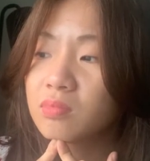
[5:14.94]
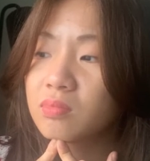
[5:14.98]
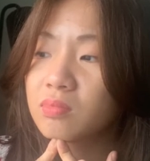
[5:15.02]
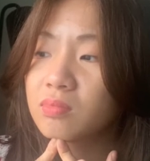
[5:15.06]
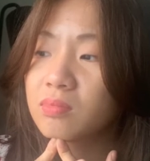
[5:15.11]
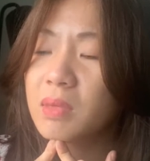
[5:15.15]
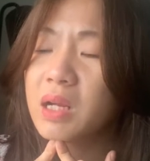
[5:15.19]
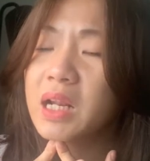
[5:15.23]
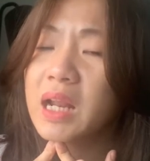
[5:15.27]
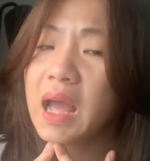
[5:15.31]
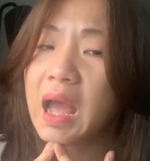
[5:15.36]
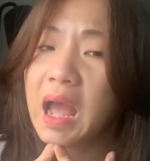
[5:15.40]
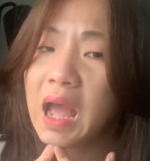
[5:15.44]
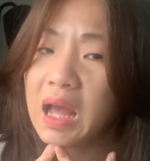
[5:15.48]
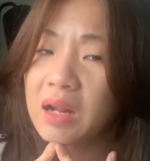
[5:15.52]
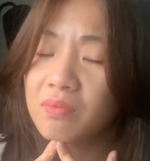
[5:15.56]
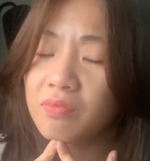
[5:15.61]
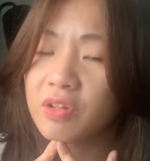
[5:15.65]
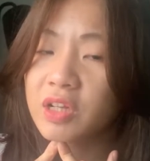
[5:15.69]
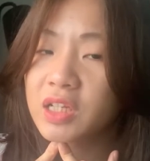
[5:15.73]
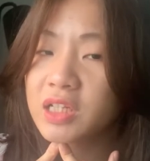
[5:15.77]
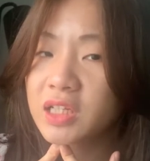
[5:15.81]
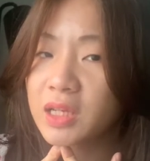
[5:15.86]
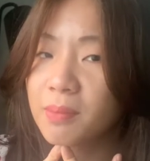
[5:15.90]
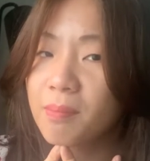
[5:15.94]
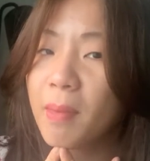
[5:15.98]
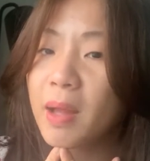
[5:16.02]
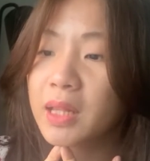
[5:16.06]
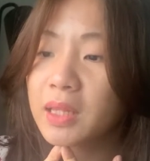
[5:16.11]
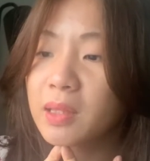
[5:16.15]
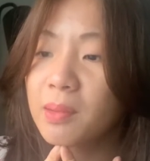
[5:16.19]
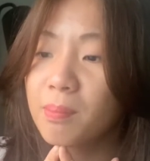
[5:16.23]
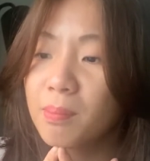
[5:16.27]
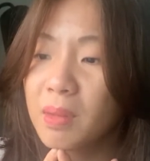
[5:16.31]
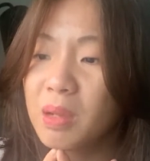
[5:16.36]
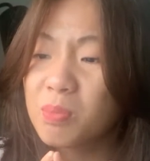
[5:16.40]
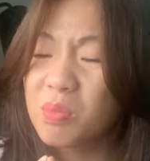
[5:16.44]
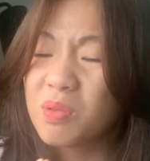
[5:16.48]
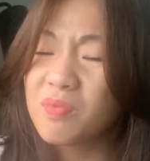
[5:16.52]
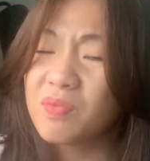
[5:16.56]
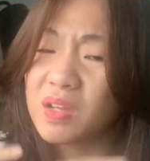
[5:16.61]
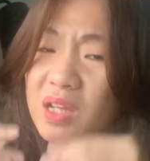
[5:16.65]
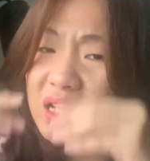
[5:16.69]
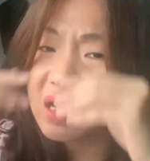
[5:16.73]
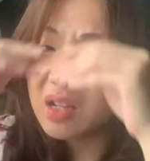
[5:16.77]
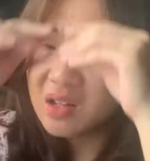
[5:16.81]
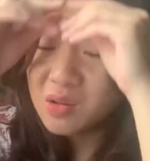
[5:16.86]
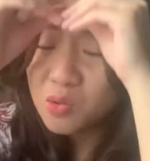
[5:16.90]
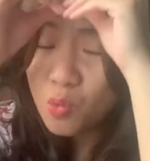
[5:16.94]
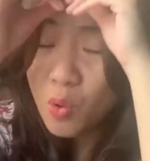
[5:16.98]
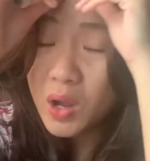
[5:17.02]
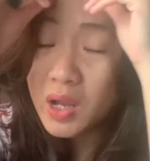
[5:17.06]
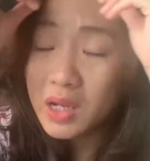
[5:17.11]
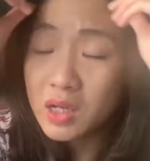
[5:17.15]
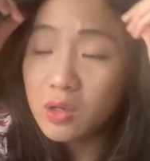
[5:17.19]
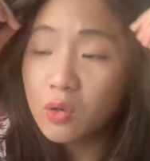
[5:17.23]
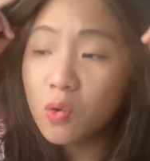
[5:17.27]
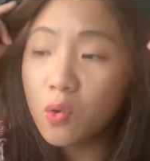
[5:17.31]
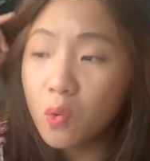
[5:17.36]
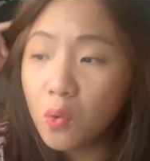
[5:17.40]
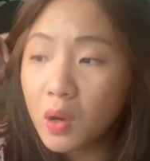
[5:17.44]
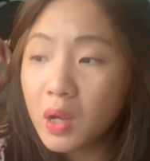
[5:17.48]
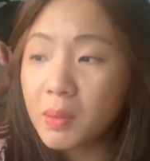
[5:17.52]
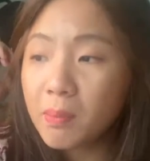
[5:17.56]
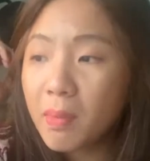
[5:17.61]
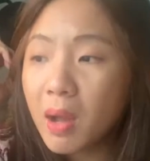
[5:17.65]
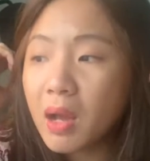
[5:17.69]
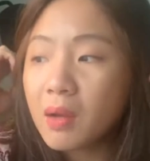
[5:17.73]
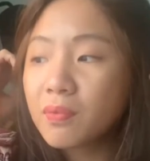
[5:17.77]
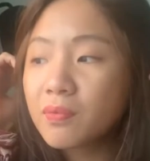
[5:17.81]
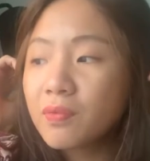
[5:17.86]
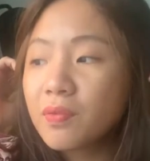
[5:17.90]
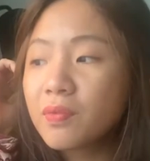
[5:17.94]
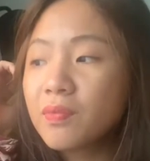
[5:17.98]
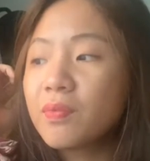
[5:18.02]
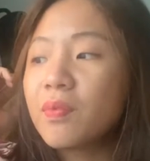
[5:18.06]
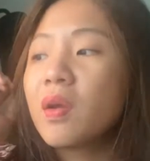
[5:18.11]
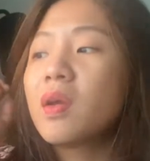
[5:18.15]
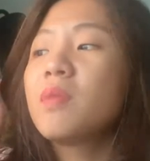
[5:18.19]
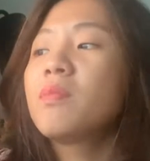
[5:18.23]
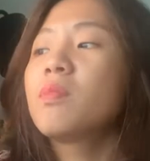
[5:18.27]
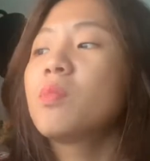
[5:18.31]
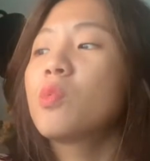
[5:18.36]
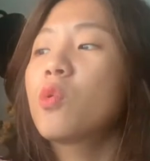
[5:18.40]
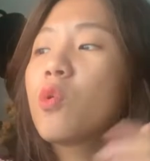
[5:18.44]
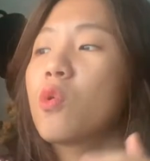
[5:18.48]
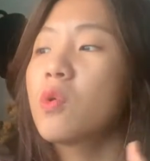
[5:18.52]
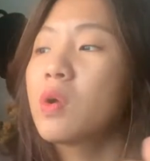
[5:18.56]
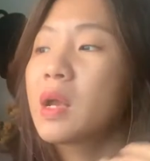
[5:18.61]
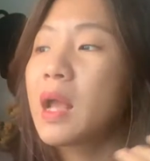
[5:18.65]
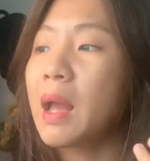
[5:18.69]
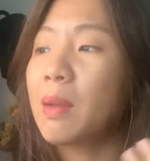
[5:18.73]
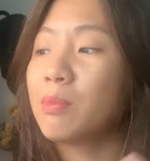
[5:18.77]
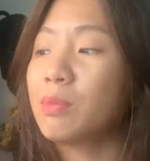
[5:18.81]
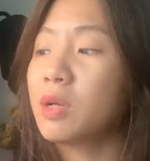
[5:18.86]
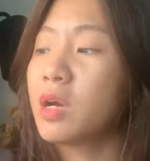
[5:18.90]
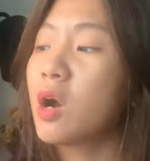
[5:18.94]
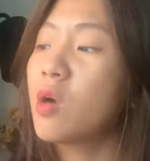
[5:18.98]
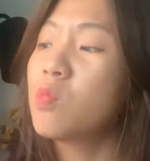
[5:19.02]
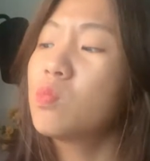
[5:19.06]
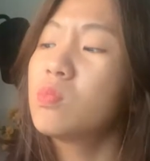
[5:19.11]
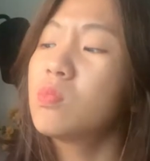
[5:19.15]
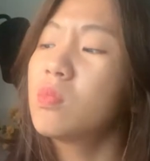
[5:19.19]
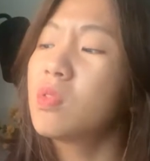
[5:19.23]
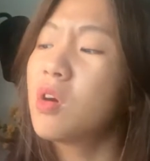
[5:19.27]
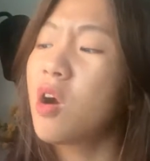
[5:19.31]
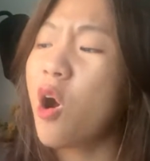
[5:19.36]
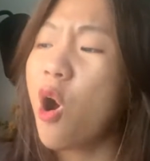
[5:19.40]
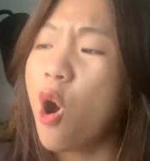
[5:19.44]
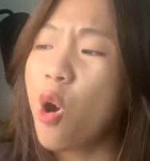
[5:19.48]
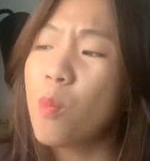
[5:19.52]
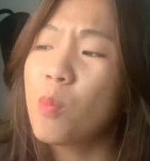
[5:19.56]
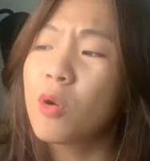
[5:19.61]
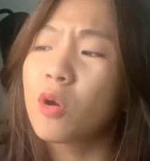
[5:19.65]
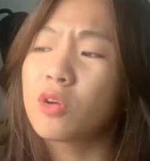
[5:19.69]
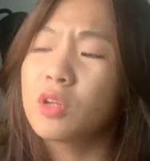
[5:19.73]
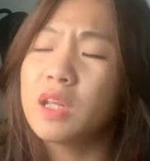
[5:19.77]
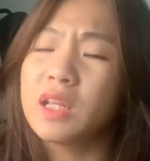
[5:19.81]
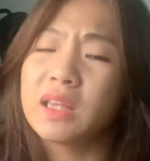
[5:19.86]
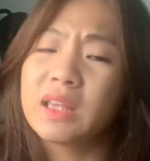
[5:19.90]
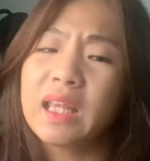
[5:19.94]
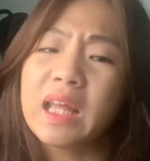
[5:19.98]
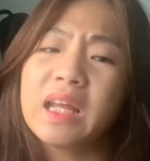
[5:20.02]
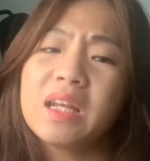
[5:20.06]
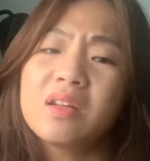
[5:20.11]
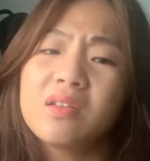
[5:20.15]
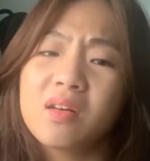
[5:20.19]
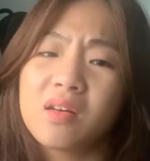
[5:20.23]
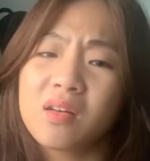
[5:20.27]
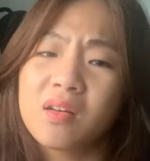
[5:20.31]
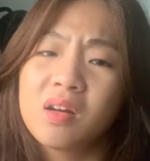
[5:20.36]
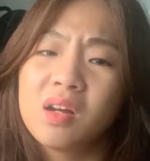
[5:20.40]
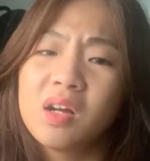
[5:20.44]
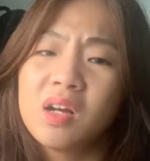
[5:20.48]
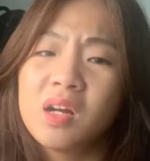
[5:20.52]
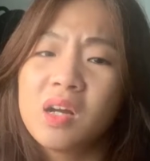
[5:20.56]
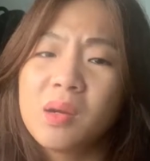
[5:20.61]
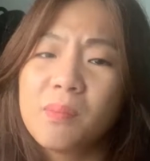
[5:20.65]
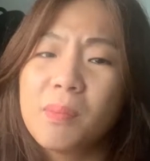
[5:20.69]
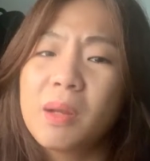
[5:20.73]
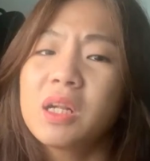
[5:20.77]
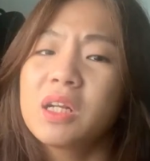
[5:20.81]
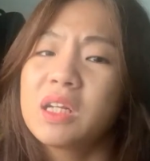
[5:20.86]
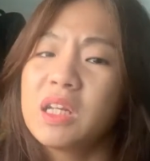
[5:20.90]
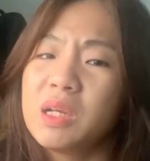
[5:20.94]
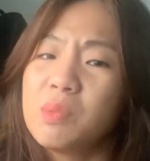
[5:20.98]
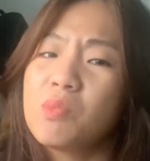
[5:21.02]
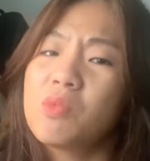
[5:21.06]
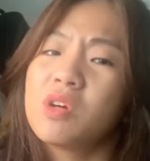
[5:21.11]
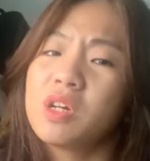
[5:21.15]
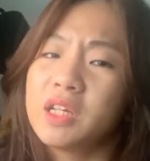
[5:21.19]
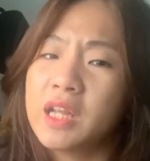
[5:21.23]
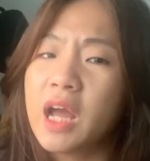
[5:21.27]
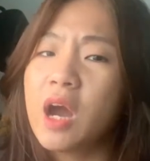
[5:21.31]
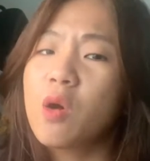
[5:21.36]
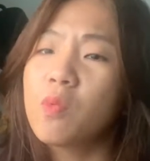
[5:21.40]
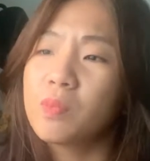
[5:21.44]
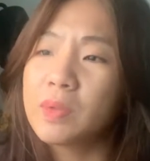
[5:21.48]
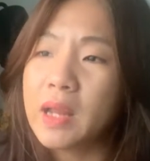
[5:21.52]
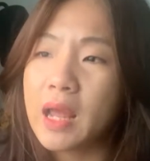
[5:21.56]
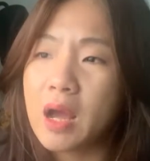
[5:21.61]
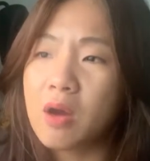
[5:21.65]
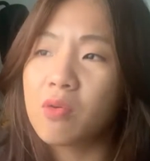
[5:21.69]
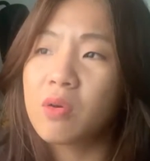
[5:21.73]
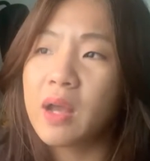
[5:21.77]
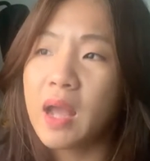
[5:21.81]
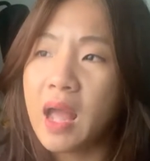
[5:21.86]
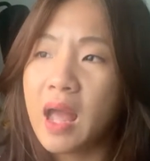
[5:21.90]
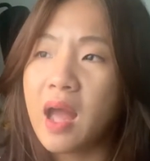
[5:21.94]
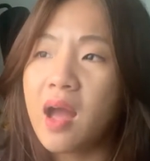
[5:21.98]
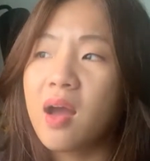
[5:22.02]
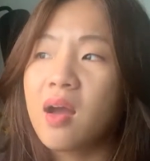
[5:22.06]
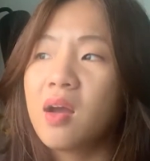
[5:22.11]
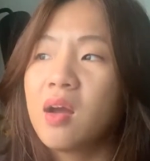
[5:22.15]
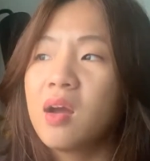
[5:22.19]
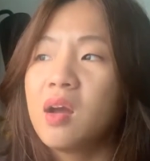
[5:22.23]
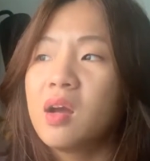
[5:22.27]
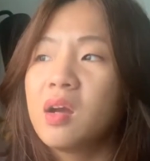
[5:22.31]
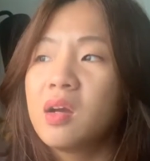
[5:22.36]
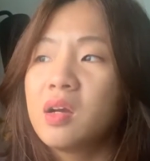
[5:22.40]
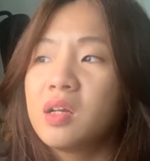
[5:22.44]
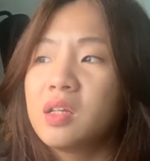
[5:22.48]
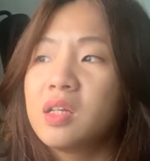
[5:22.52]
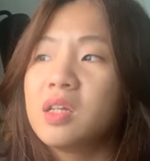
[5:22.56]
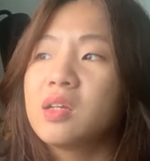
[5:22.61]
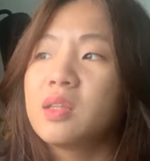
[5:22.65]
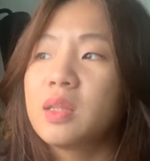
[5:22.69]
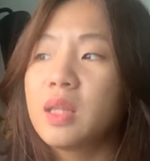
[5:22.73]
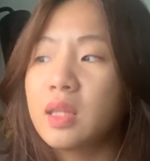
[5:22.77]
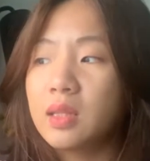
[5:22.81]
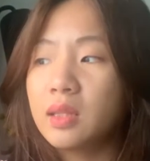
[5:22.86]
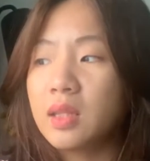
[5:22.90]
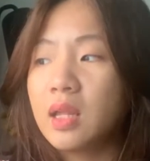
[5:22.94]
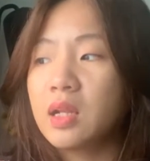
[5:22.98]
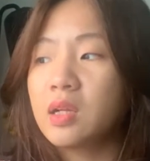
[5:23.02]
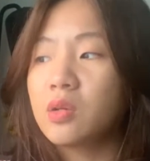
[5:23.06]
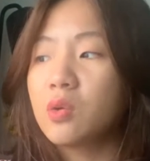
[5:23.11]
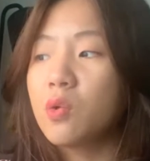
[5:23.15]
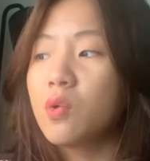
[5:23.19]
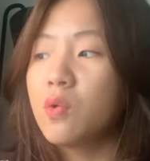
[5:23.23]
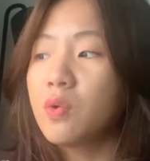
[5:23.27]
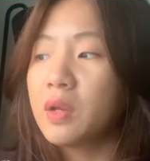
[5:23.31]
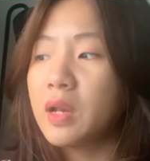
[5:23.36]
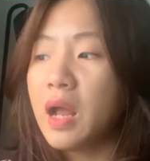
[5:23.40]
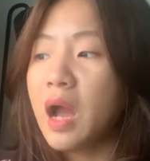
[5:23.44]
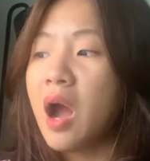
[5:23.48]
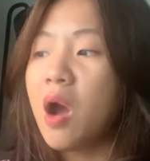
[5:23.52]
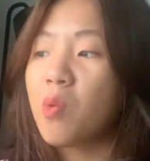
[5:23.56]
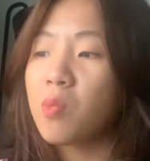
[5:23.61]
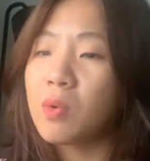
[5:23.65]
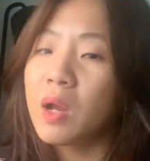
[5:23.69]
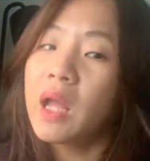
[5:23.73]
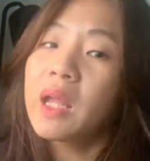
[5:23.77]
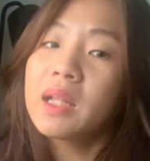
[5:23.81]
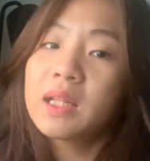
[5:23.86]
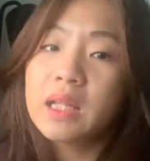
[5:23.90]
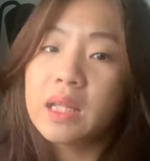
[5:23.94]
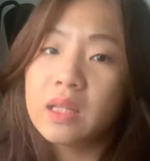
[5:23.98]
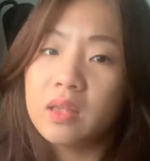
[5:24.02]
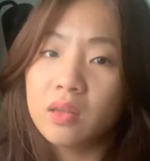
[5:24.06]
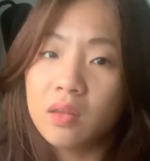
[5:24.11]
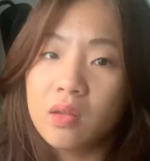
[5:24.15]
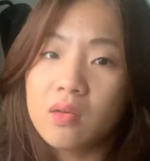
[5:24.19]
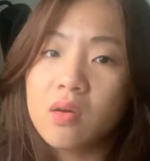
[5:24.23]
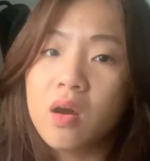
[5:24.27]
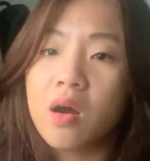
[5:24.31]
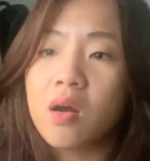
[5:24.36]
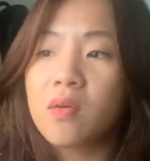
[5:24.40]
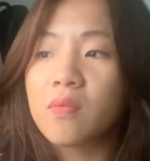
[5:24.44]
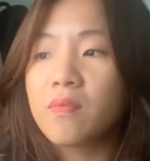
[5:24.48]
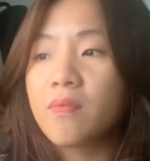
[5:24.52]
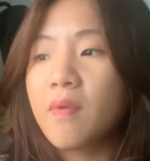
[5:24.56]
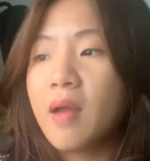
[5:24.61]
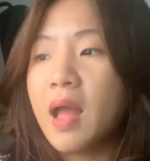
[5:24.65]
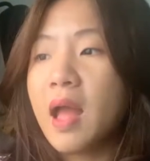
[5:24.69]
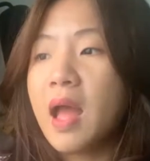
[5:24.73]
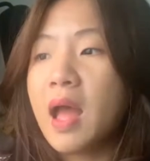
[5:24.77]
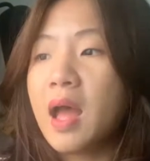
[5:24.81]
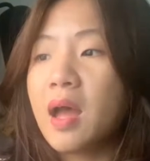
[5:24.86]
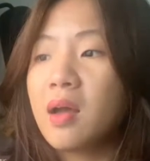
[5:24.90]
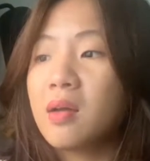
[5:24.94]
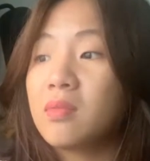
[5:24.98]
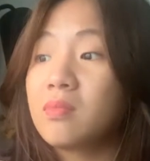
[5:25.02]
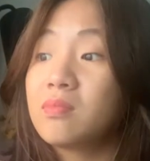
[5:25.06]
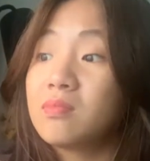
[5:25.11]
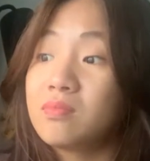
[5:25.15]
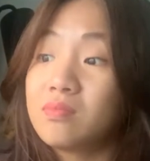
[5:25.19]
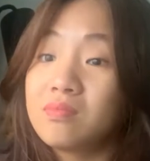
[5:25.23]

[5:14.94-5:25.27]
bất an về chính bản thân mình bởi vì ngoại hình cô ấy mà vậy cô ấy cảm thấy không khó mà có thể tin được bất kỳ một người đàn ông nào cả nhưng dần dần cô ấy đã học cách tin tưởng và